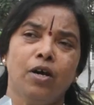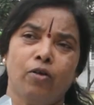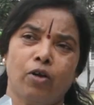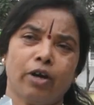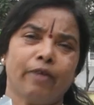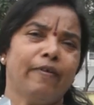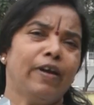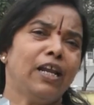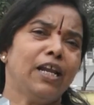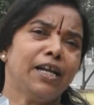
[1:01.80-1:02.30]

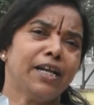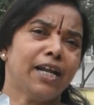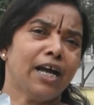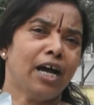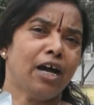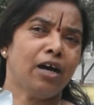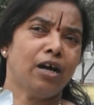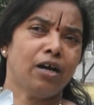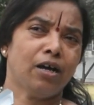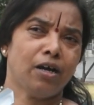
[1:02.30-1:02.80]
ఒకవేళ నా
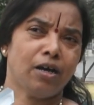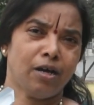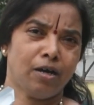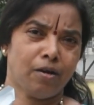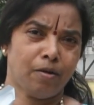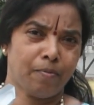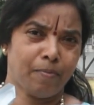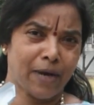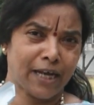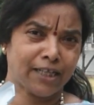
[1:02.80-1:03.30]

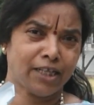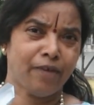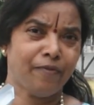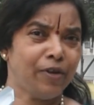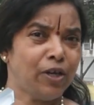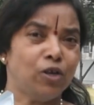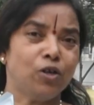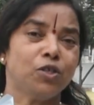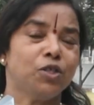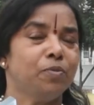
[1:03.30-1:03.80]
పాత
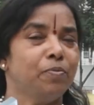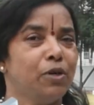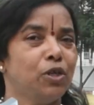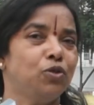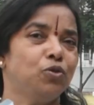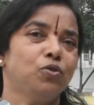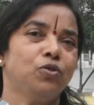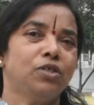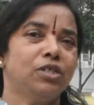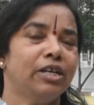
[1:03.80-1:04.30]
వీడియోస్ మీరు
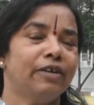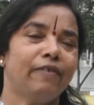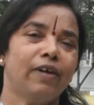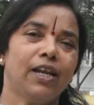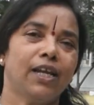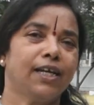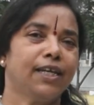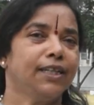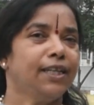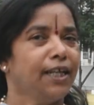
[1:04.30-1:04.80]
చూసిన
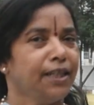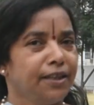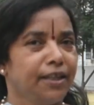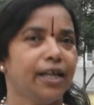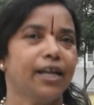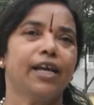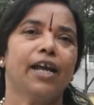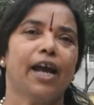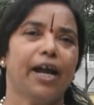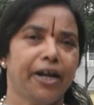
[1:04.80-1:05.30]
వాళ్ళకైతే
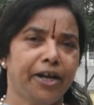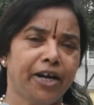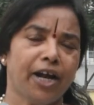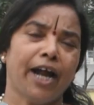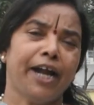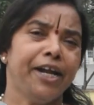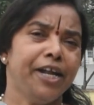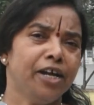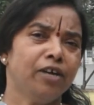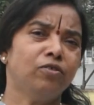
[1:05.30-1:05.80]
అందరికీ
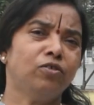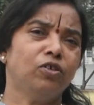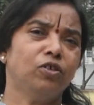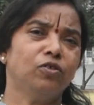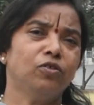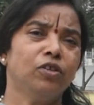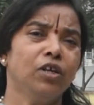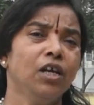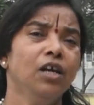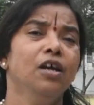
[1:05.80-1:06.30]
ఐడియా
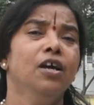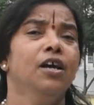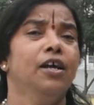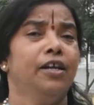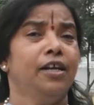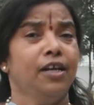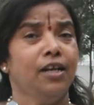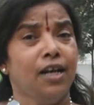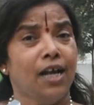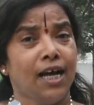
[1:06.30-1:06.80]
ఉంటుంది
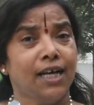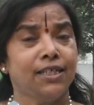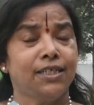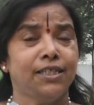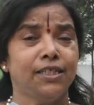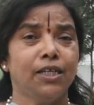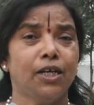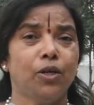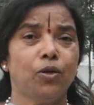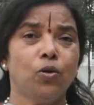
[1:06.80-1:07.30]
నేను
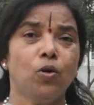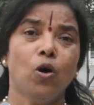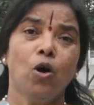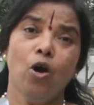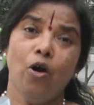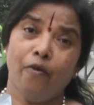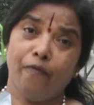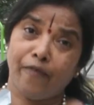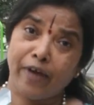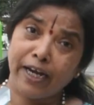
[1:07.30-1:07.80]
లాస్ట్ ఇయర్
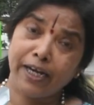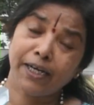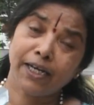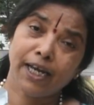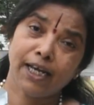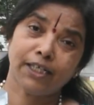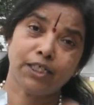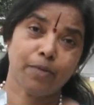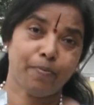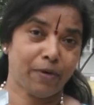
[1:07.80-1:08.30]
వన్
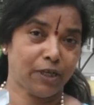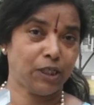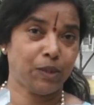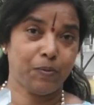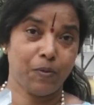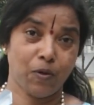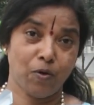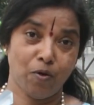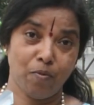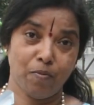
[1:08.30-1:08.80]
కేజీ
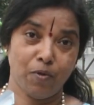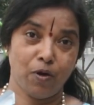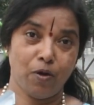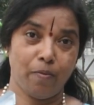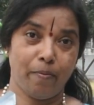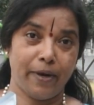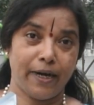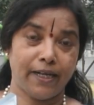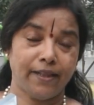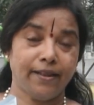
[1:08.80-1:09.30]
పసుపు
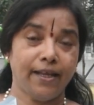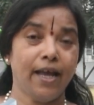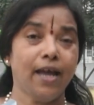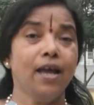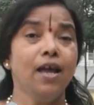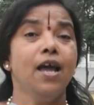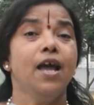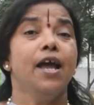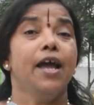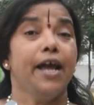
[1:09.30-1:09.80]
కొమ్ములు పెడితే
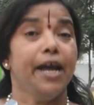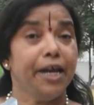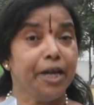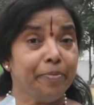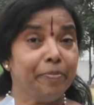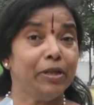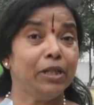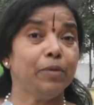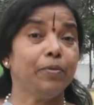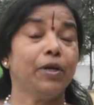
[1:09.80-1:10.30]

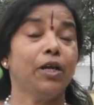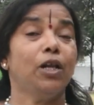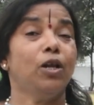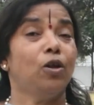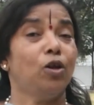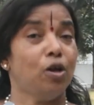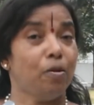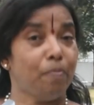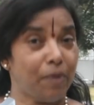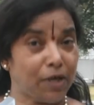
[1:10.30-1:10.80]
ఎనిమిది
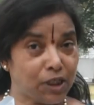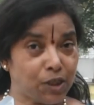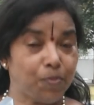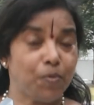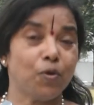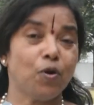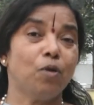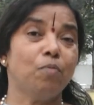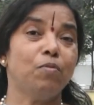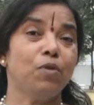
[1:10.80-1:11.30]
కిలోల
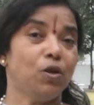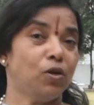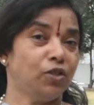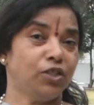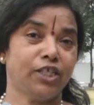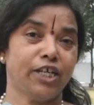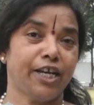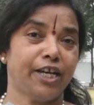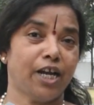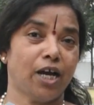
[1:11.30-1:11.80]
పసుపు కొమ్ములు
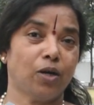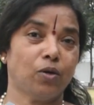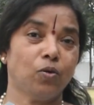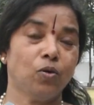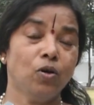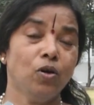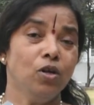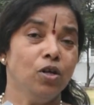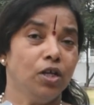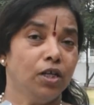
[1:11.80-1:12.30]
వచ్చాయి
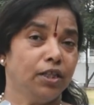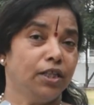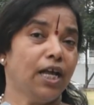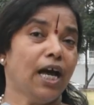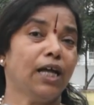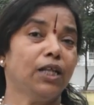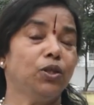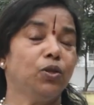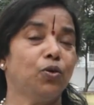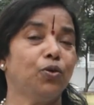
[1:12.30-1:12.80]
నాకు
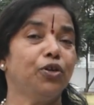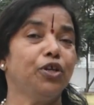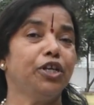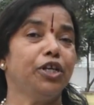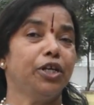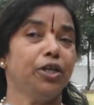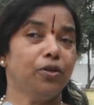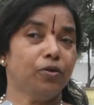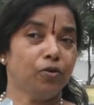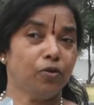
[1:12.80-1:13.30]
దాంతోనే
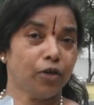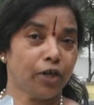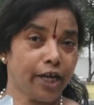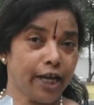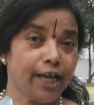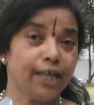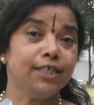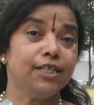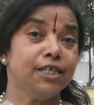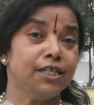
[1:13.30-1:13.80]
నేను
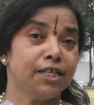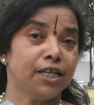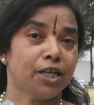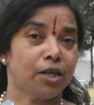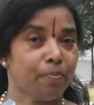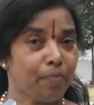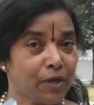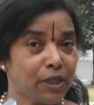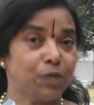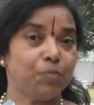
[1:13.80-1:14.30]
కేజీన్నర
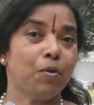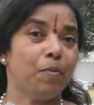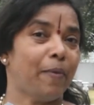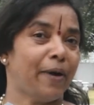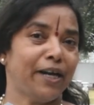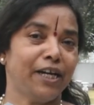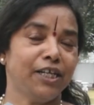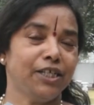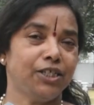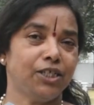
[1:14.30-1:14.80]
పసుపు
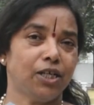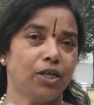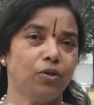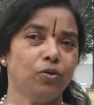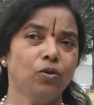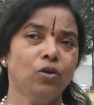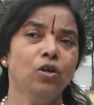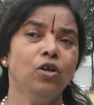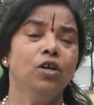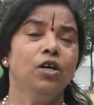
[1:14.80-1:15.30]
పండించాను